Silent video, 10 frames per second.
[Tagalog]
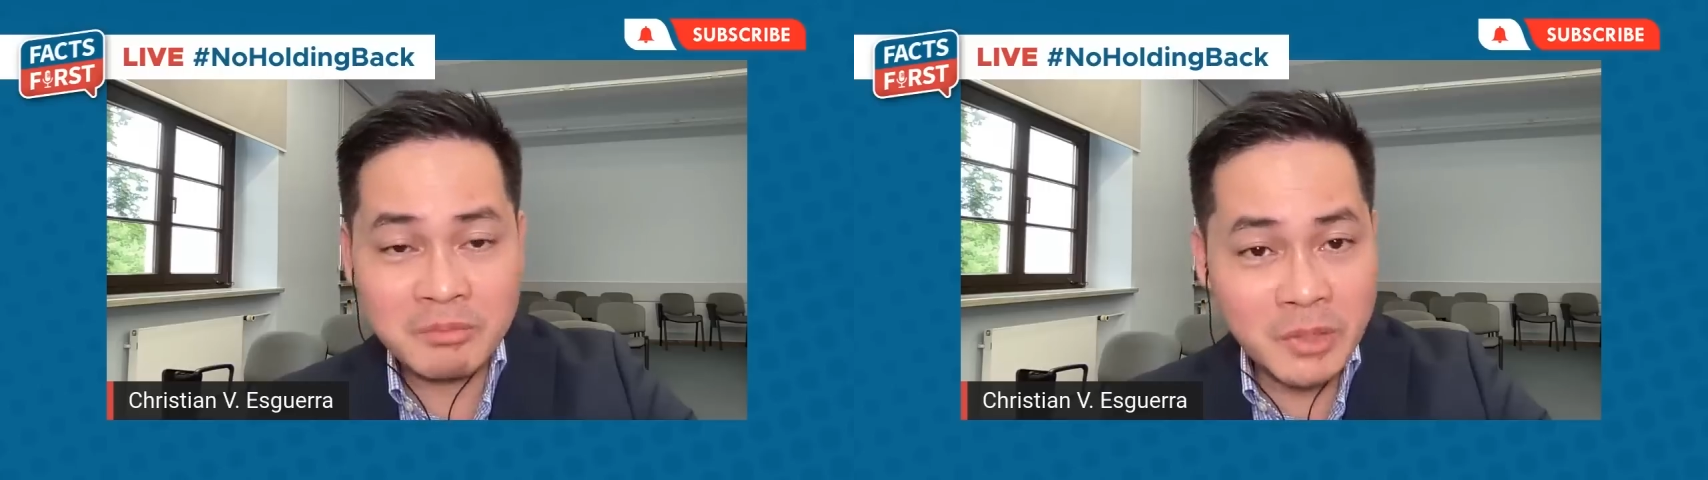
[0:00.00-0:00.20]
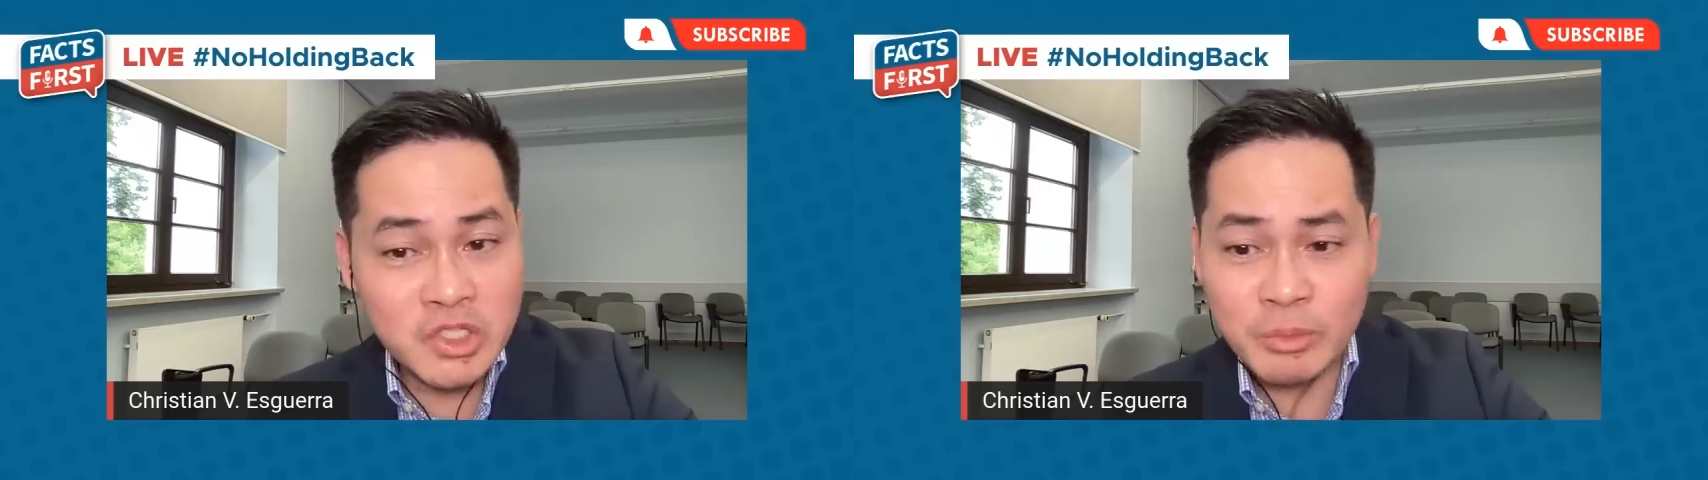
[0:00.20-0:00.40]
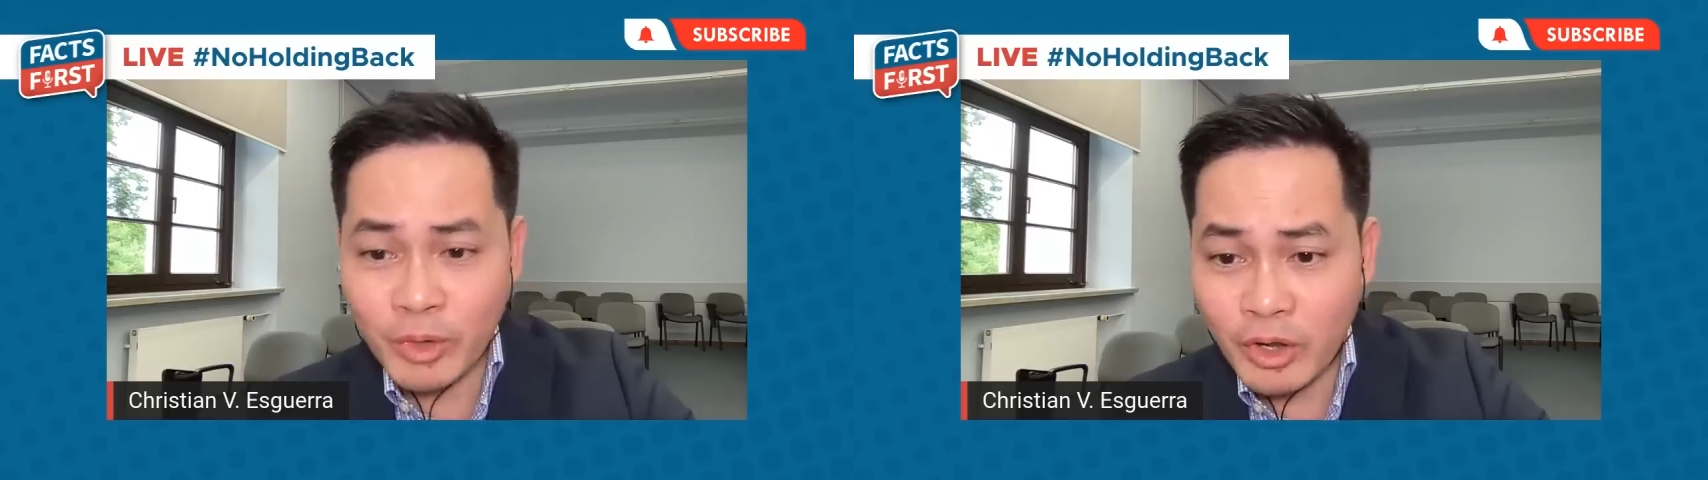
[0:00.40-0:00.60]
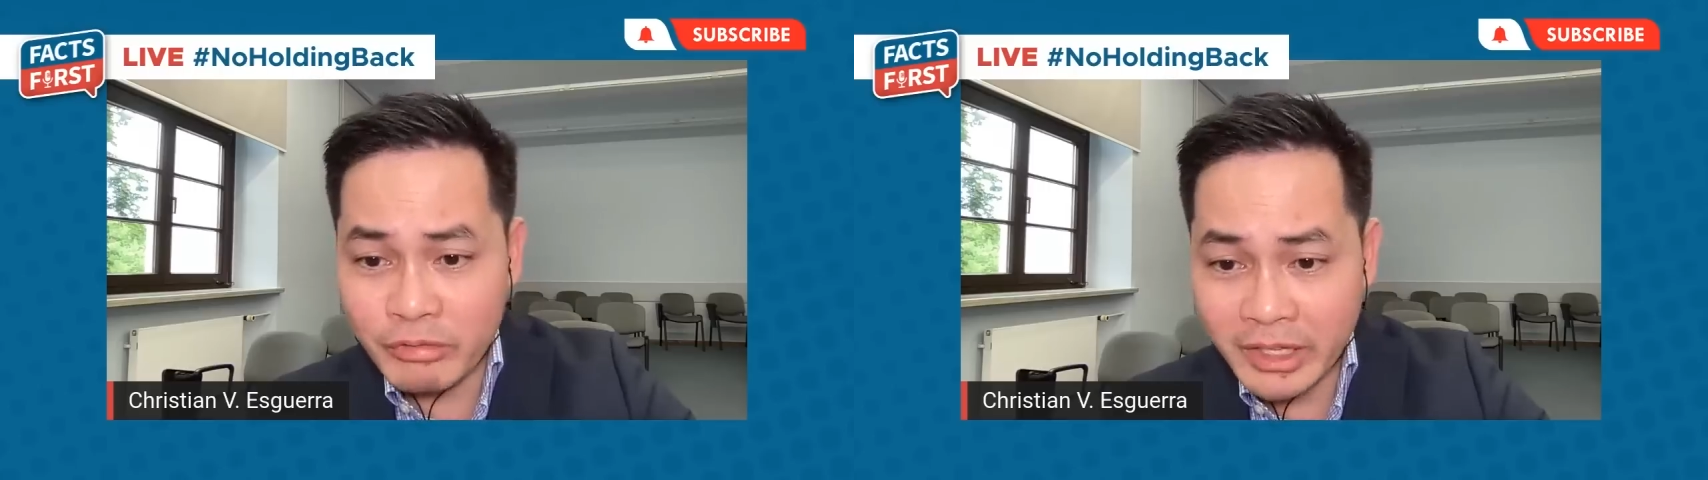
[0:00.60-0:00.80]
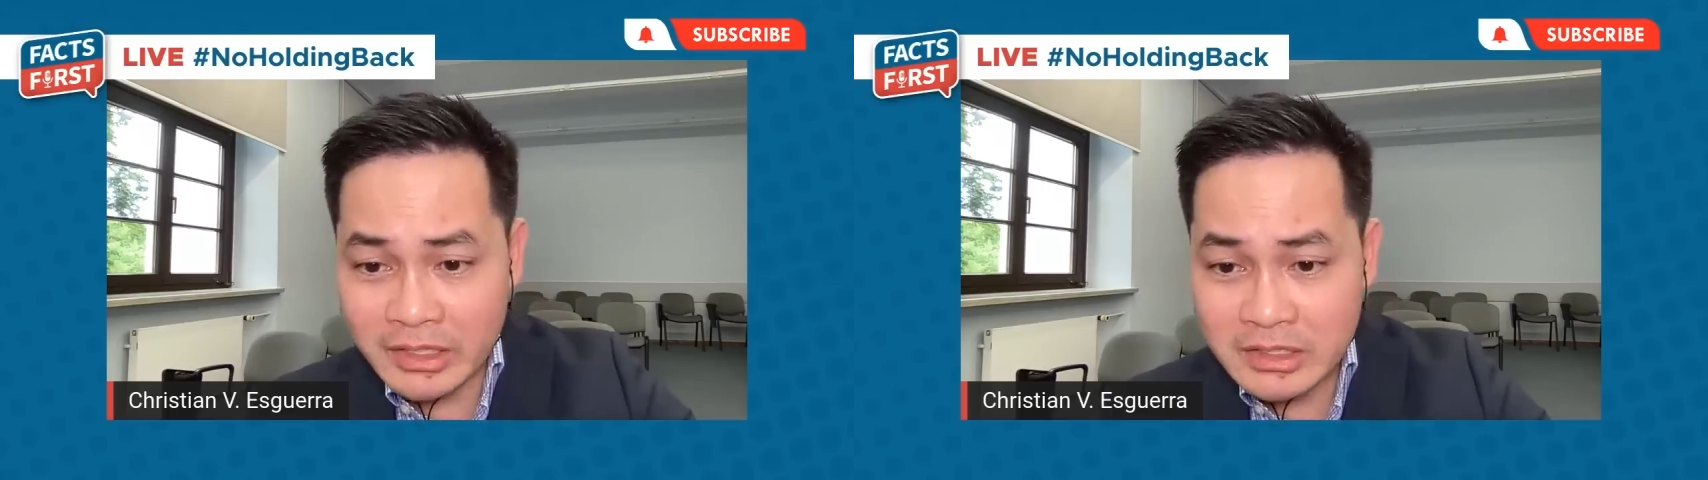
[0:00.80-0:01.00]
an
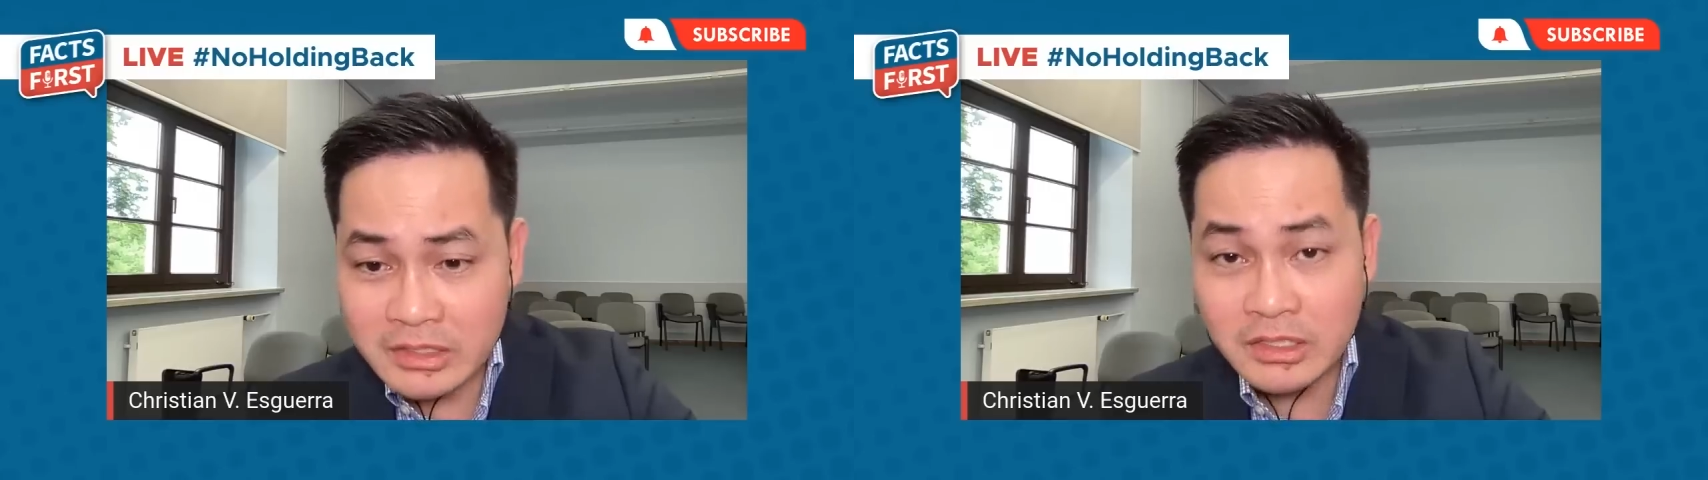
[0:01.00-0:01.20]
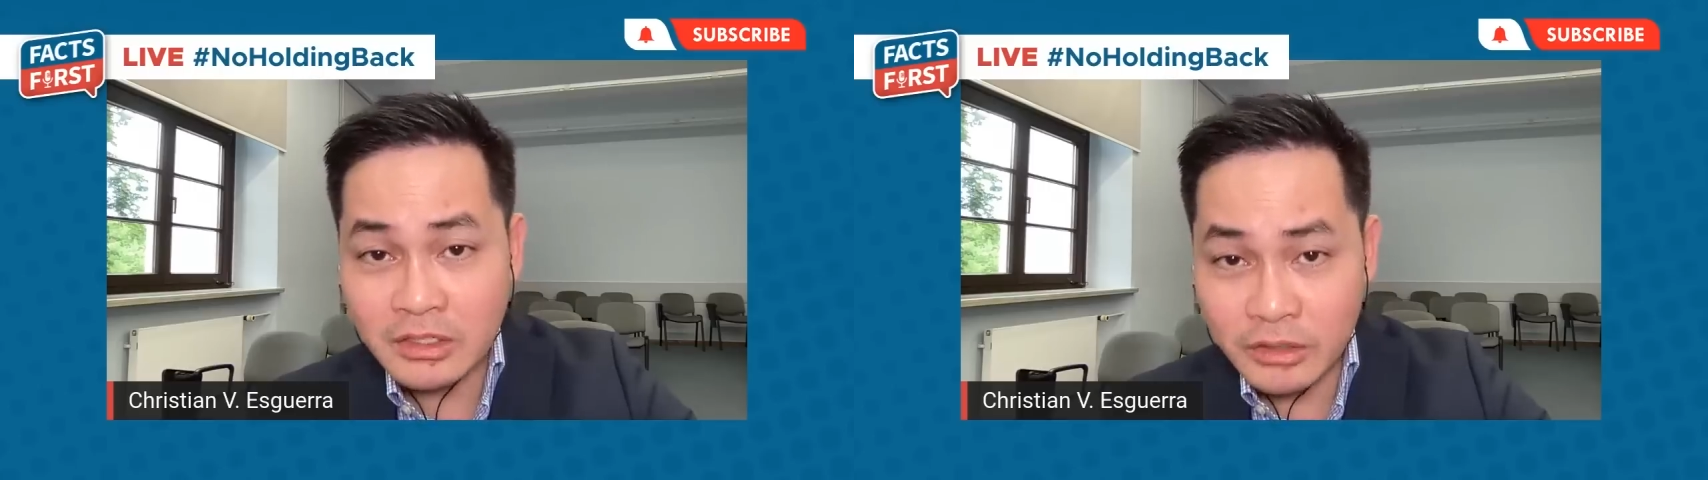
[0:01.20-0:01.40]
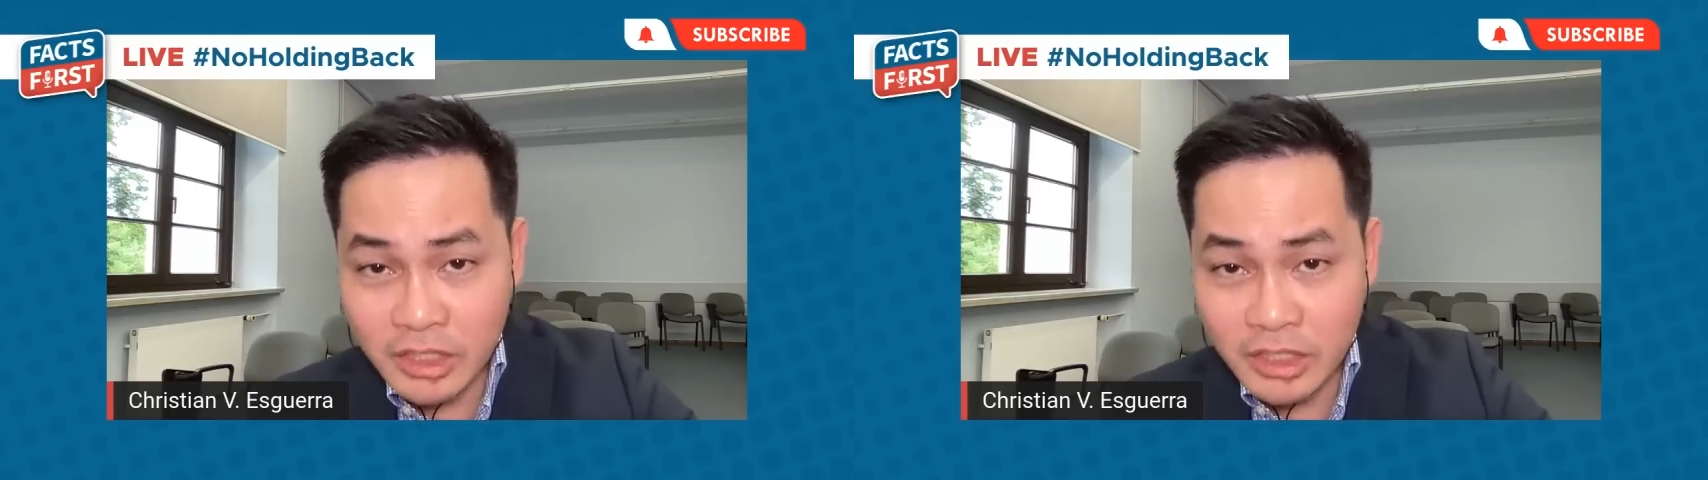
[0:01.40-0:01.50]
impeachable offense.